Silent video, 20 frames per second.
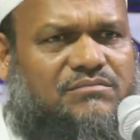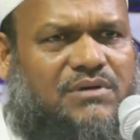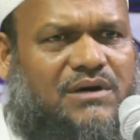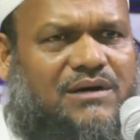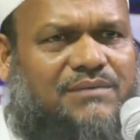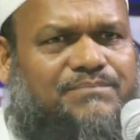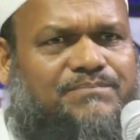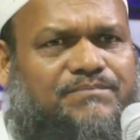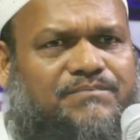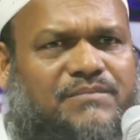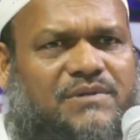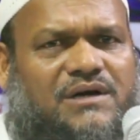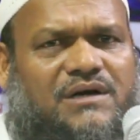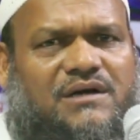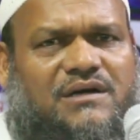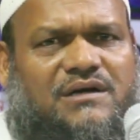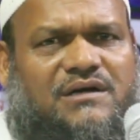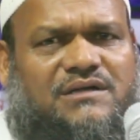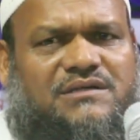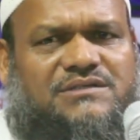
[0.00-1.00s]
বাপ মা
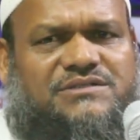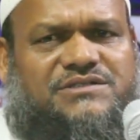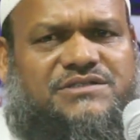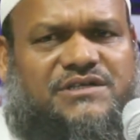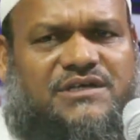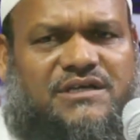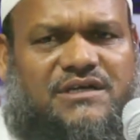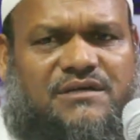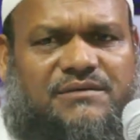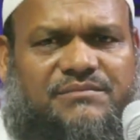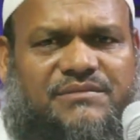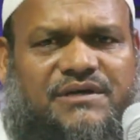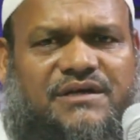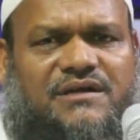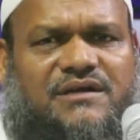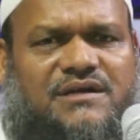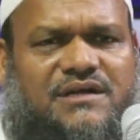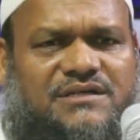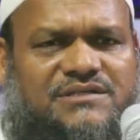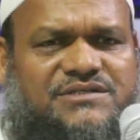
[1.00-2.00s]

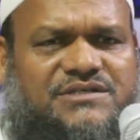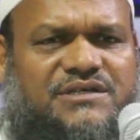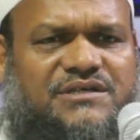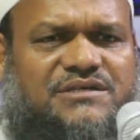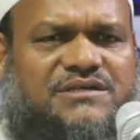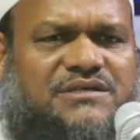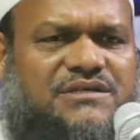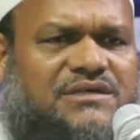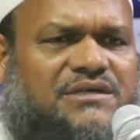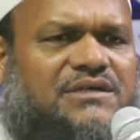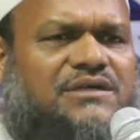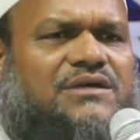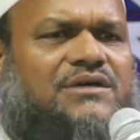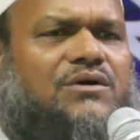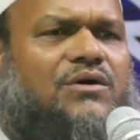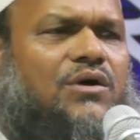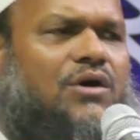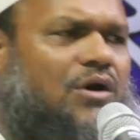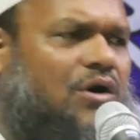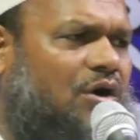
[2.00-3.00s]
ছেলেমেয়ের কাছে কি
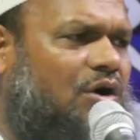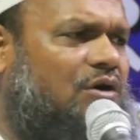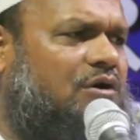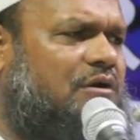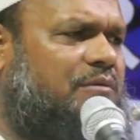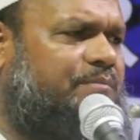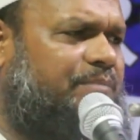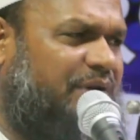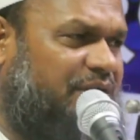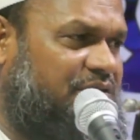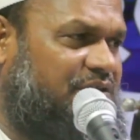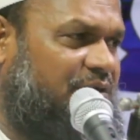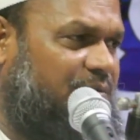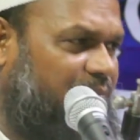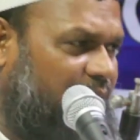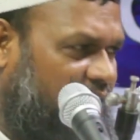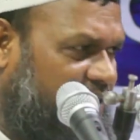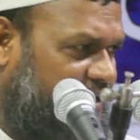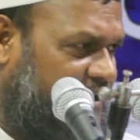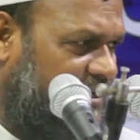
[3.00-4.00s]
হক পেতে
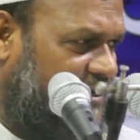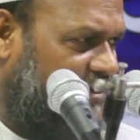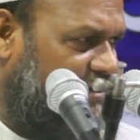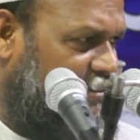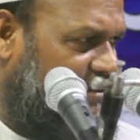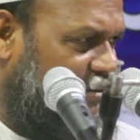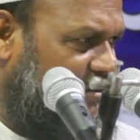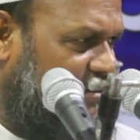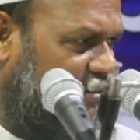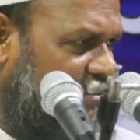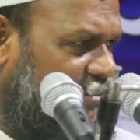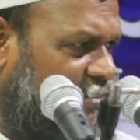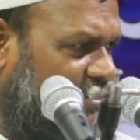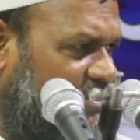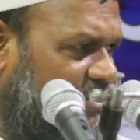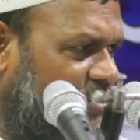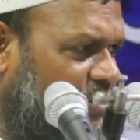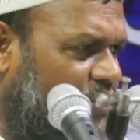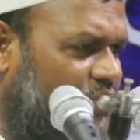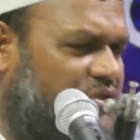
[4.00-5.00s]
পারে
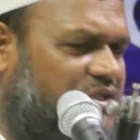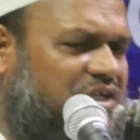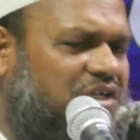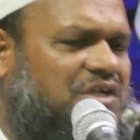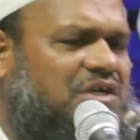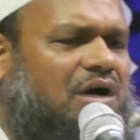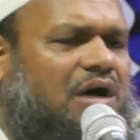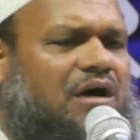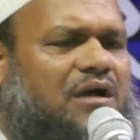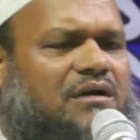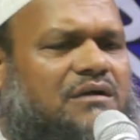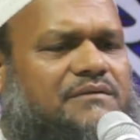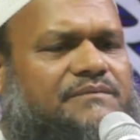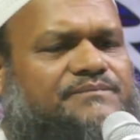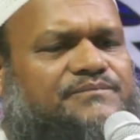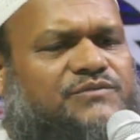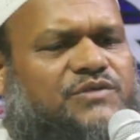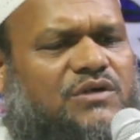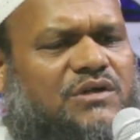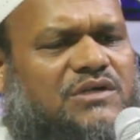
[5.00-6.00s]
অধিকার
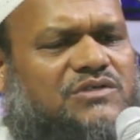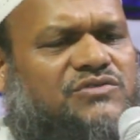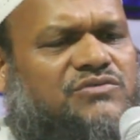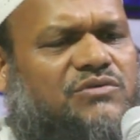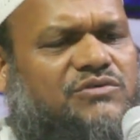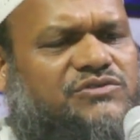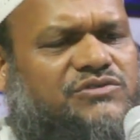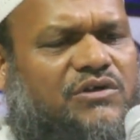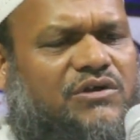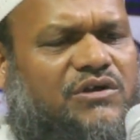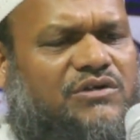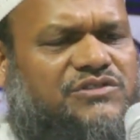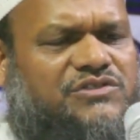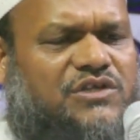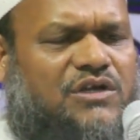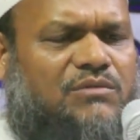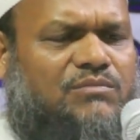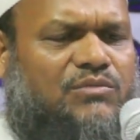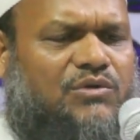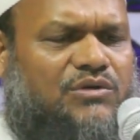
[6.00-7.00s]
তো রাসুল
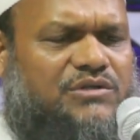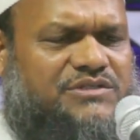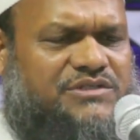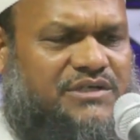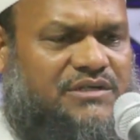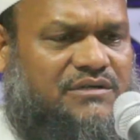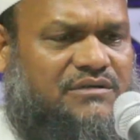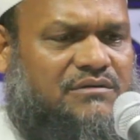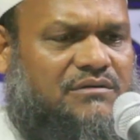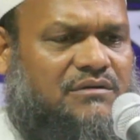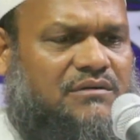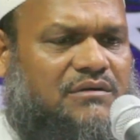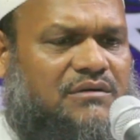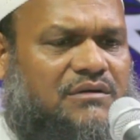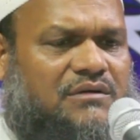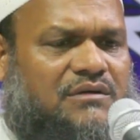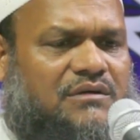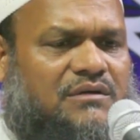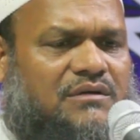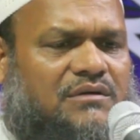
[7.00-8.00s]
সাল্লা সাল্লাম বলছেন
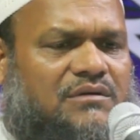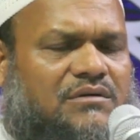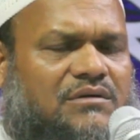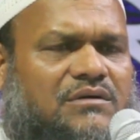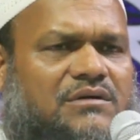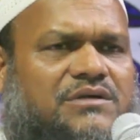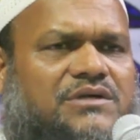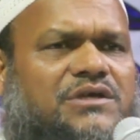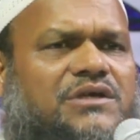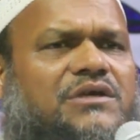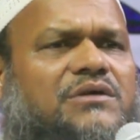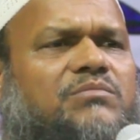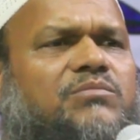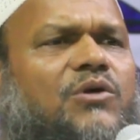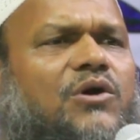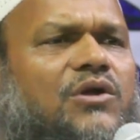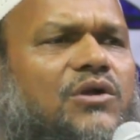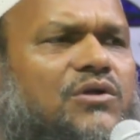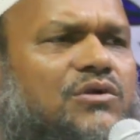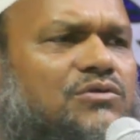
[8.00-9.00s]
কি
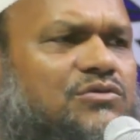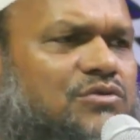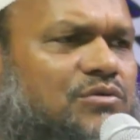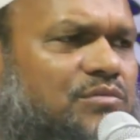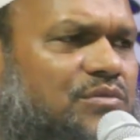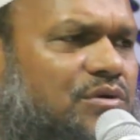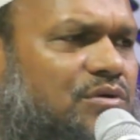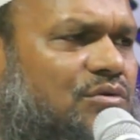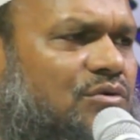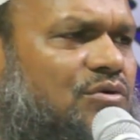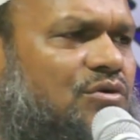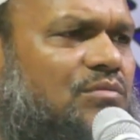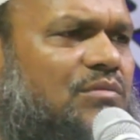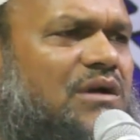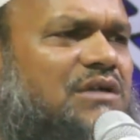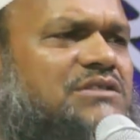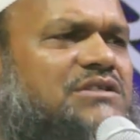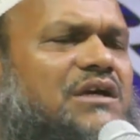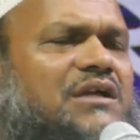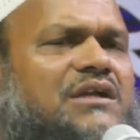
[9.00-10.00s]
বলো তুমি
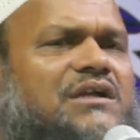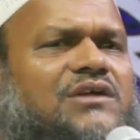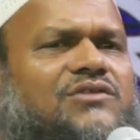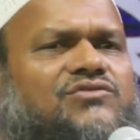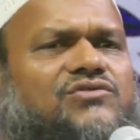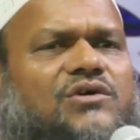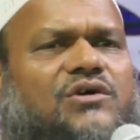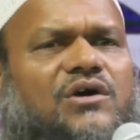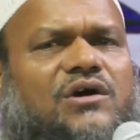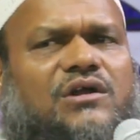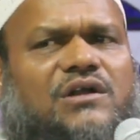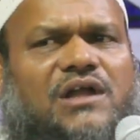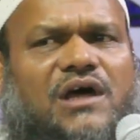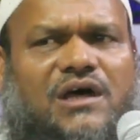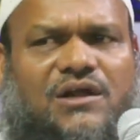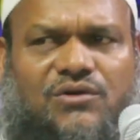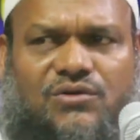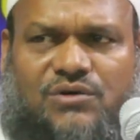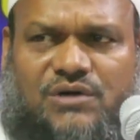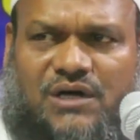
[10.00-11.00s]
হুমা জান্নাত
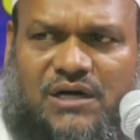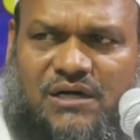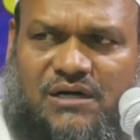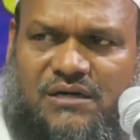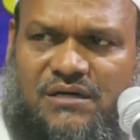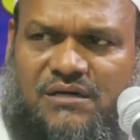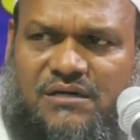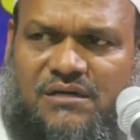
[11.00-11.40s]
না রকা